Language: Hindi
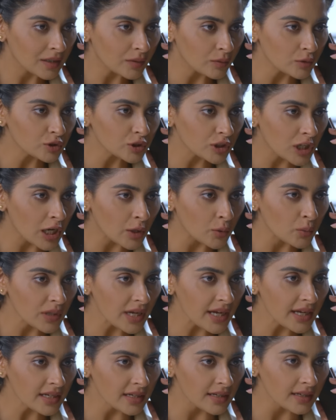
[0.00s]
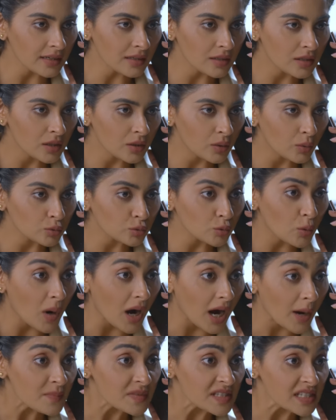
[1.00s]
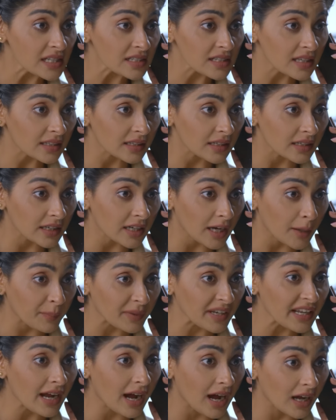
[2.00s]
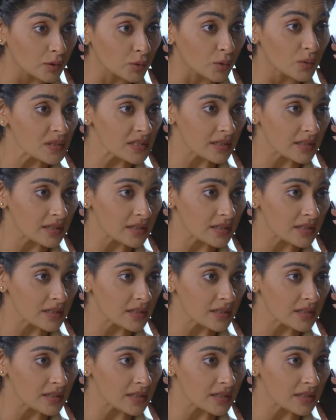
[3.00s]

वो जो करुणा है ना उसको हम सजा देंगे अपने हाथों